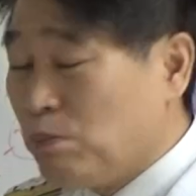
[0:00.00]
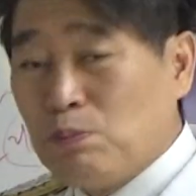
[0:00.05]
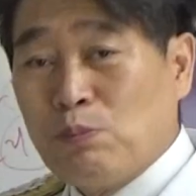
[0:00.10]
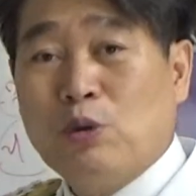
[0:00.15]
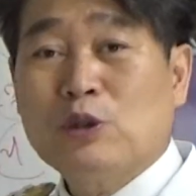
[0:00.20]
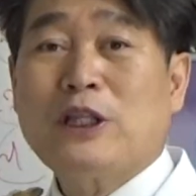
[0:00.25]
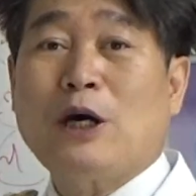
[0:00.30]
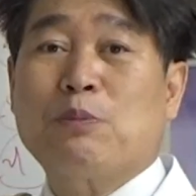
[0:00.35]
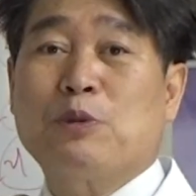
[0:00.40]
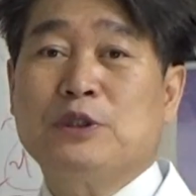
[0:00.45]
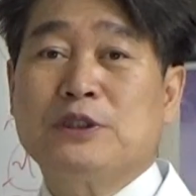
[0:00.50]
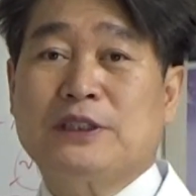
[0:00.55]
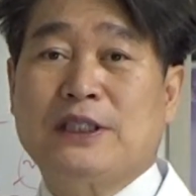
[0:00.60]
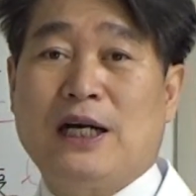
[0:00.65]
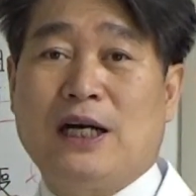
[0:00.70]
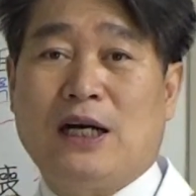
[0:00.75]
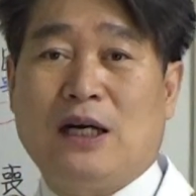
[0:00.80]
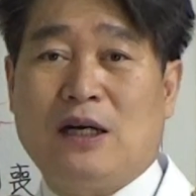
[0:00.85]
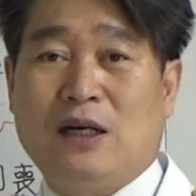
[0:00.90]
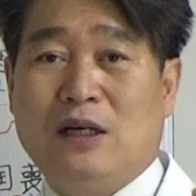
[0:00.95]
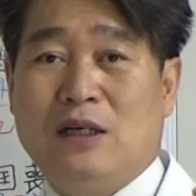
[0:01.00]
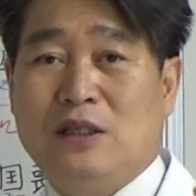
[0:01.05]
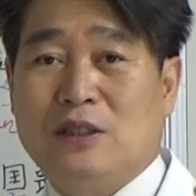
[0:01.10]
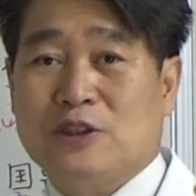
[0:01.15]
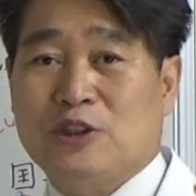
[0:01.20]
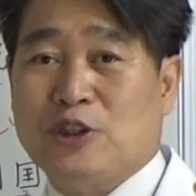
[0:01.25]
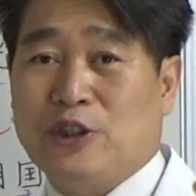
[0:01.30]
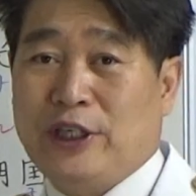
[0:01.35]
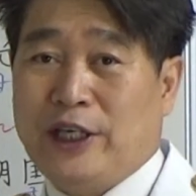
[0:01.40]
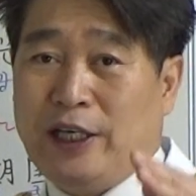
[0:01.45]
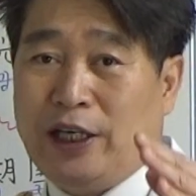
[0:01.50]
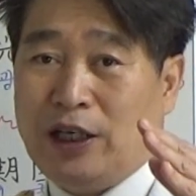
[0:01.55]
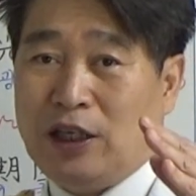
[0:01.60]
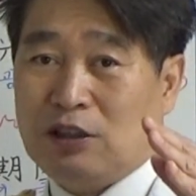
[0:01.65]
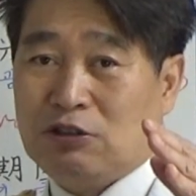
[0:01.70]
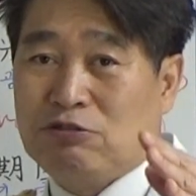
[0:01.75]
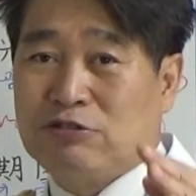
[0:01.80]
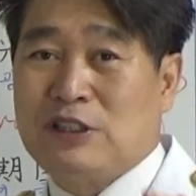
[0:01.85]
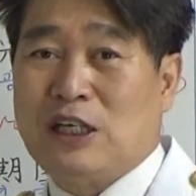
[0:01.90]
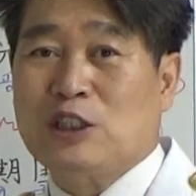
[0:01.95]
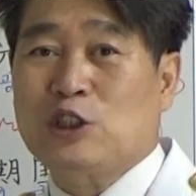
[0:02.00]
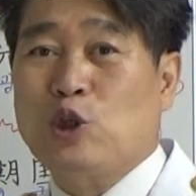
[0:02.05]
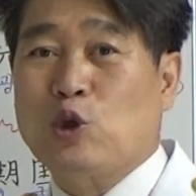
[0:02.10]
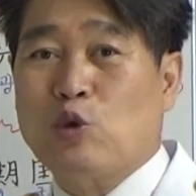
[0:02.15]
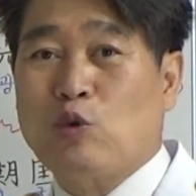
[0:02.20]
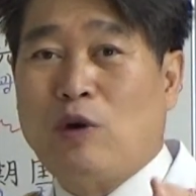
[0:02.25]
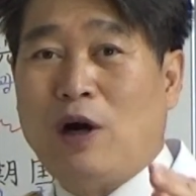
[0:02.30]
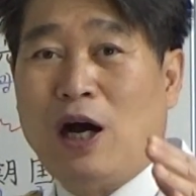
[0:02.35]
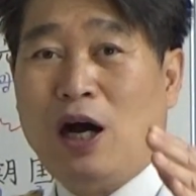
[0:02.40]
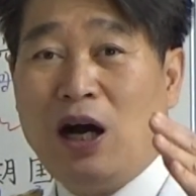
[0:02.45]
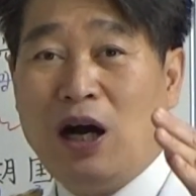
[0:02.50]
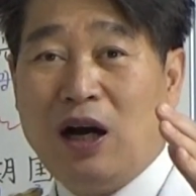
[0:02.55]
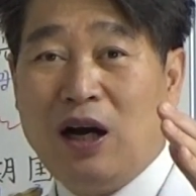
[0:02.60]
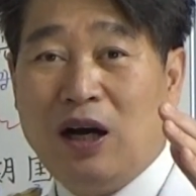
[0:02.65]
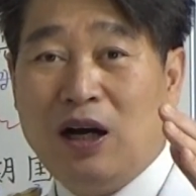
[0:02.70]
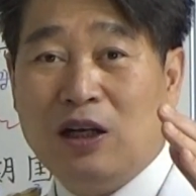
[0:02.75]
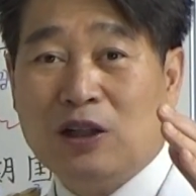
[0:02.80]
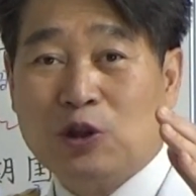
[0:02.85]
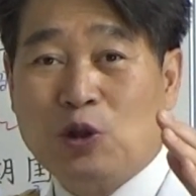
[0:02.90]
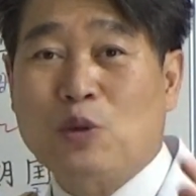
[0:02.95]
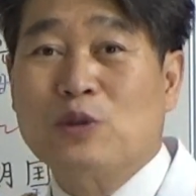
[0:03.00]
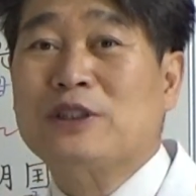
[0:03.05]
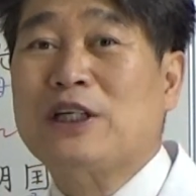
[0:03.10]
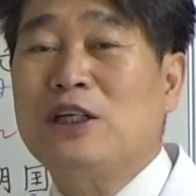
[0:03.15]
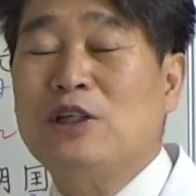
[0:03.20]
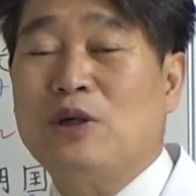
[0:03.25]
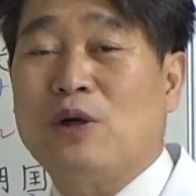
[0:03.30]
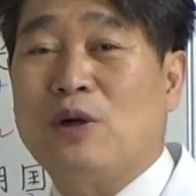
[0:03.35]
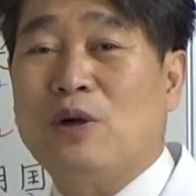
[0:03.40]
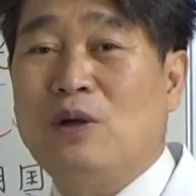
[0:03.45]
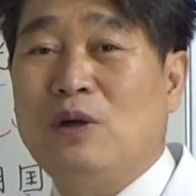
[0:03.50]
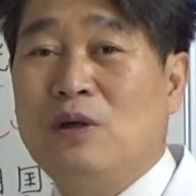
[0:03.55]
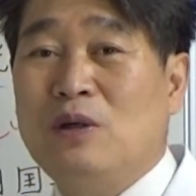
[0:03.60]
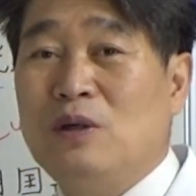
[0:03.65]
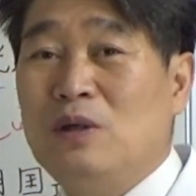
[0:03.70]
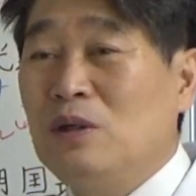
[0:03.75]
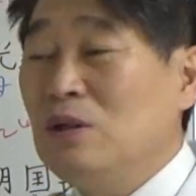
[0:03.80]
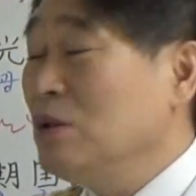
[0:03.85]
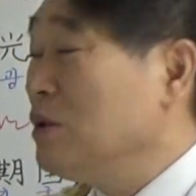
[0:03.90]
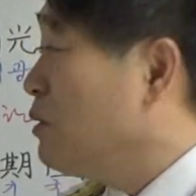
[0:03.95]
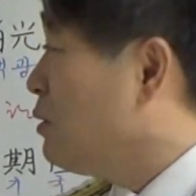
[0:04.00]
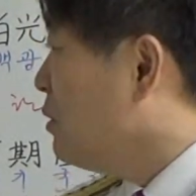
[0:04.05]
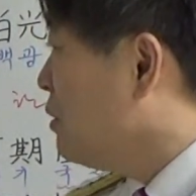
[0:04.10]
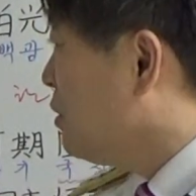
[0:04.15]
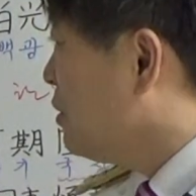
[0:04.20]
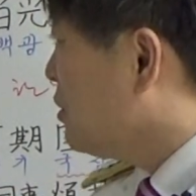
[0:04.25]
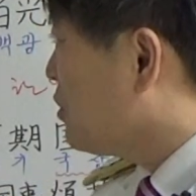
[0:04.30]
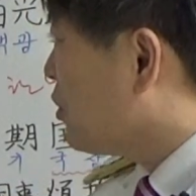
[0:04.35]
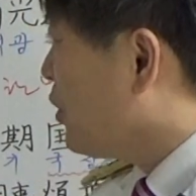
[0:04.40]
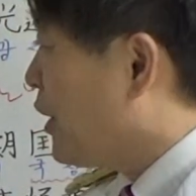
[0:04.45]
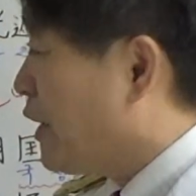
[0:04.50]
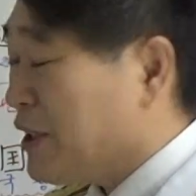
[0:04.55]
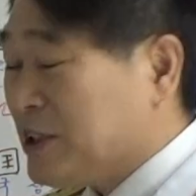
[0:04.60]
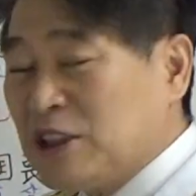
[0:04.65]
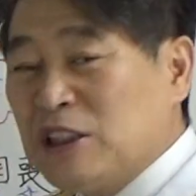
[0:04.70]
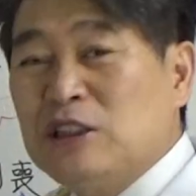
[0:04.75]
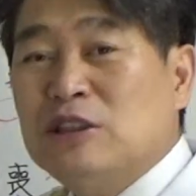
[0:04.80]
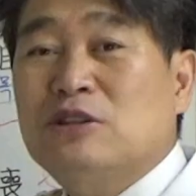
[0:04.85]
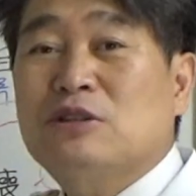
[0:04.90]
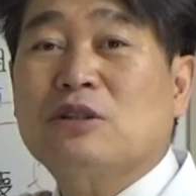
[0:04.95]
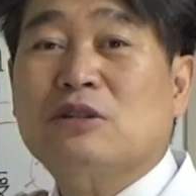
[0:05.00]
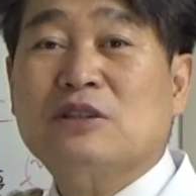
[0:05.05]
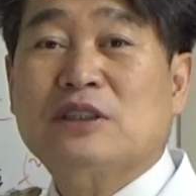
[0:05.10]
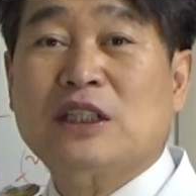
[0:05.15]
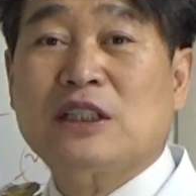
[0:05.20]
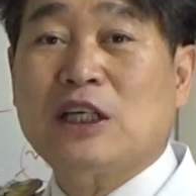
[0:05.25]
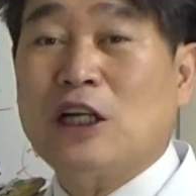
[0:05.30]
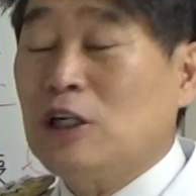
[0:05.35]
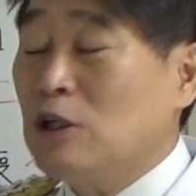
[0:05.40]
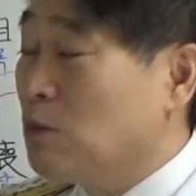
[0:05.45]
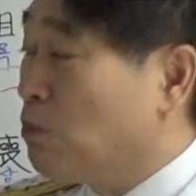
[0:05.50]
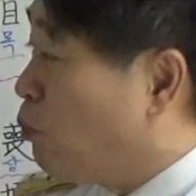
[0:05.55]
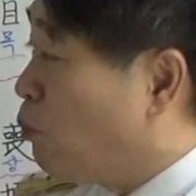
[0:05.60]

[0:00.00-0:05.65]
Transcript: 보다 보니까 저의 구상력과 통찰력, 저의 지적 재산을